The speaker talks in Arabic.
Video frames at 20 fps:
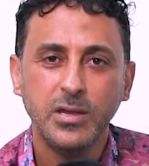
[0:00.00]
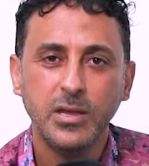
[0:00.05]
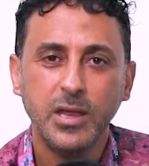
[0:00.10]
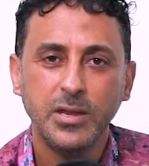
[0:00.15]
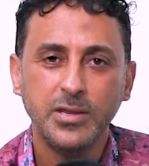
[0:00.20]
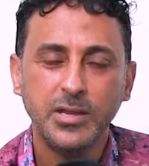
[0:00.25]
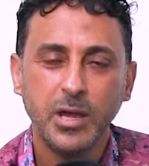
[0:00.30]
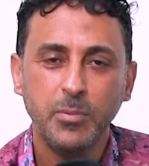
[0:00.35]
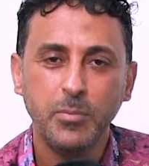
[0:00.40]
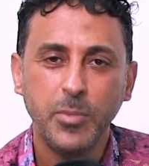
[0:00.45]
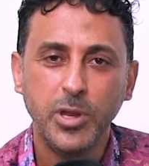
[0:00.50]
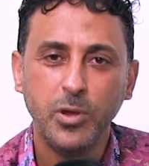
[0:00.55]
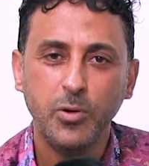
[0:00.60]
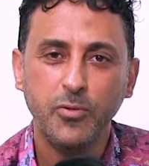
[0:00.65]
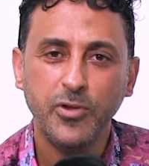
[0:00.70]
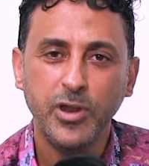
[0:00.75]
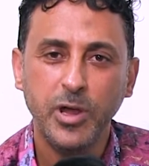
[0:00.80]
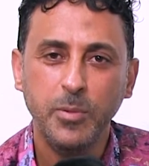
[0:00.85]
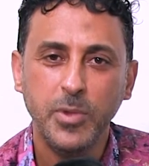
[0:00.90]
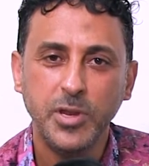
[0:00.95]
يتغمده
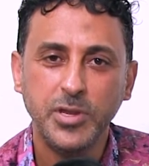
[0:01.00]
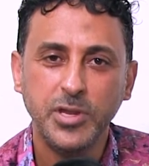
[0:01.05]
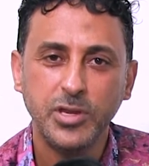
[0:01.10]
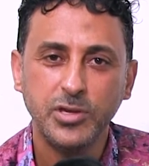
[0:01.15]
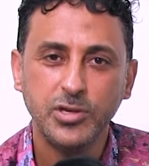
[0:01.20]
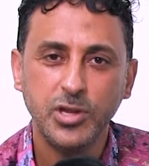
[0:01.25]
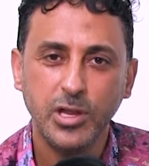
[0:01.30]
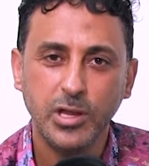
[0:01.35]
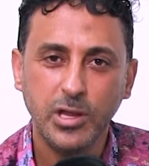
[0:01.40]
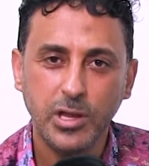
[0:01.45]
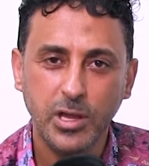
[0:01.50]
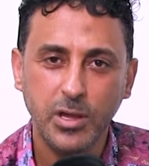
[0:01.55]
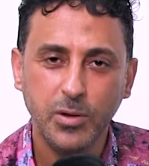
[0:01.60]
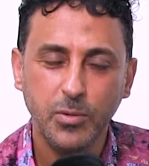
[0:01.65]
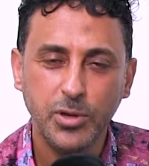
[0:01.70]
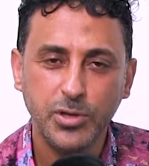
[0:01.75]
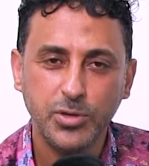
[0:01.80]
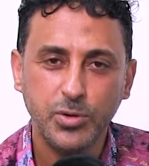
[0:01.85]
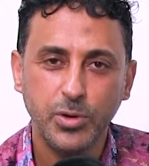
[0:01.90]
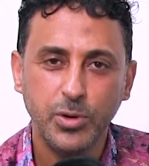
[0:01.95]
في رحمته ان شاء الله
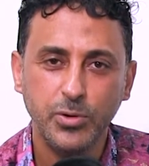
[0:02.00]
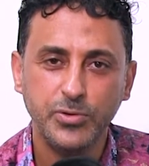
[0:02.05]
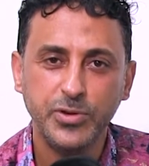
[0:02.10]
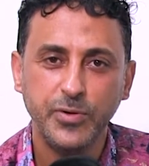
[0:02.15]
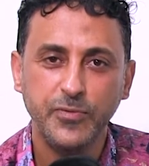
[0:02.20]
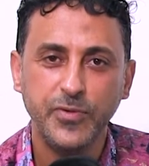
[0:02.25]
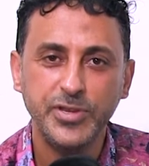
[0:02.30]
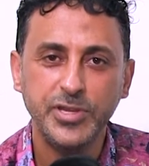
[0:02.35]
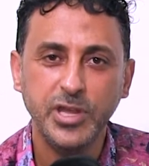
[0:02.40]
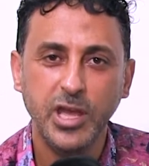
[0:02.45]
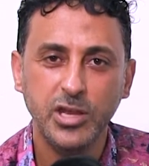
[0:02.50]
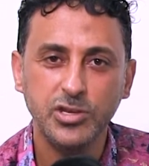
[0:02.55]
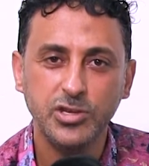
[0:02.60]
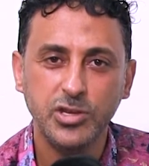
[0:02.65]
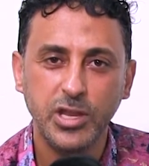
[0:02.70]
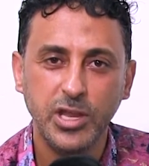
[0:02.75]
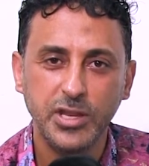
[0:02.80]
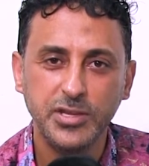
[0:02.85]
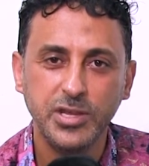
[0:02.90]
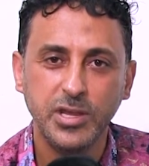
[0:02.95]
ويسكن فسيح
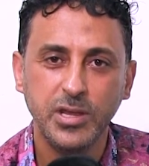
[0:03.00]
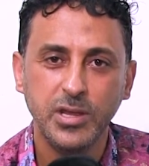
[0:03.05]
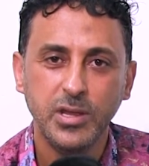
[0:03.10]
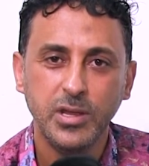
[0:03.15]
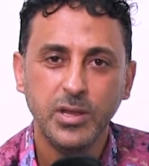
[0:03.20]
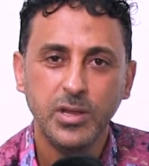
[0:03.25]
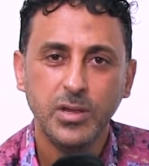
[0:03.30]
جناته